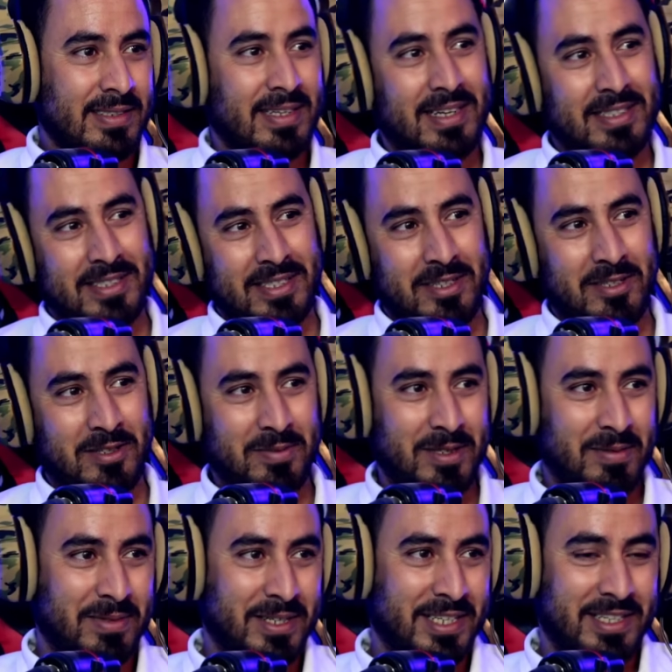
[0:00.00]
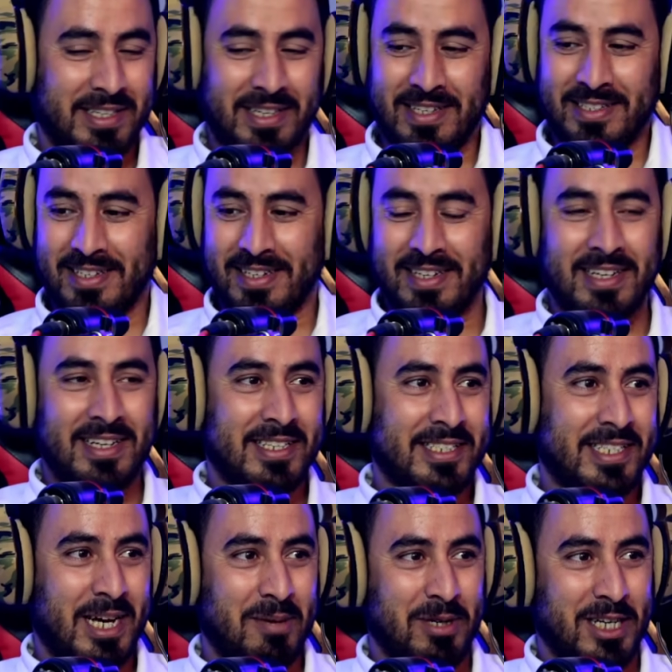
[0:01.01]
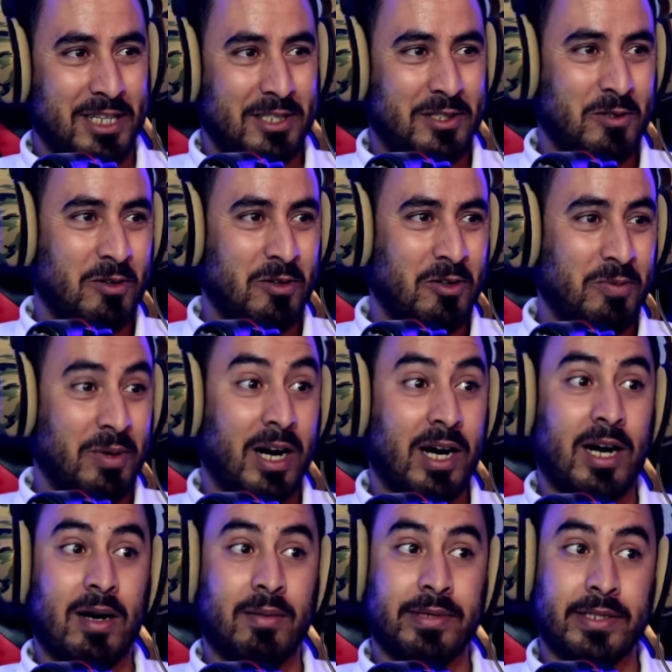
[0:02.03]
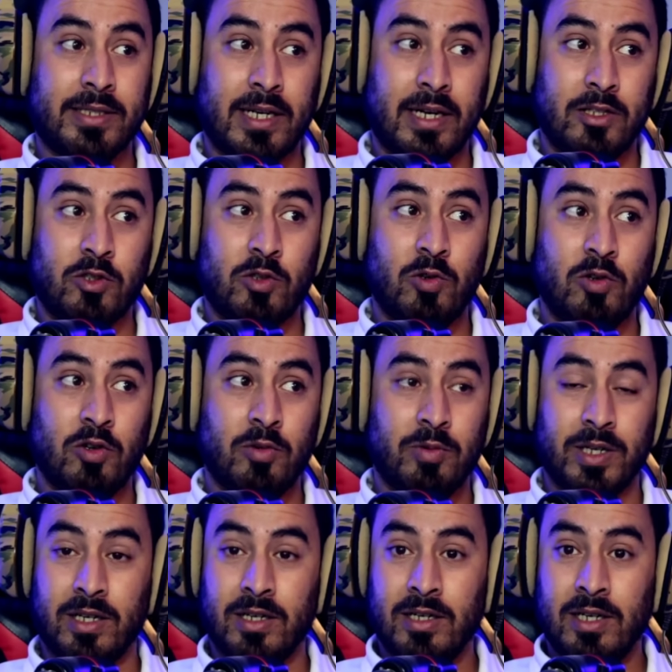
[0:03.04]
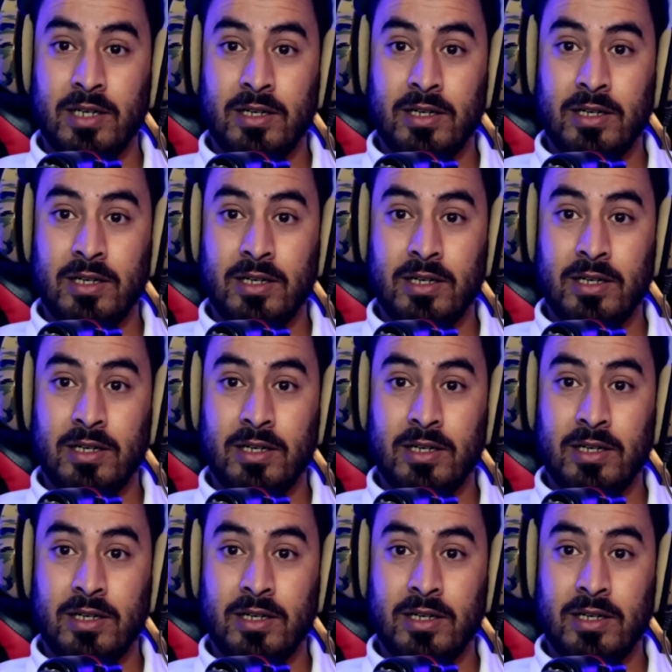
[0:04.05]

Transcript: اعطيهم البنان صحاب العدس واللوبيا اه حتى العدس واللوبيا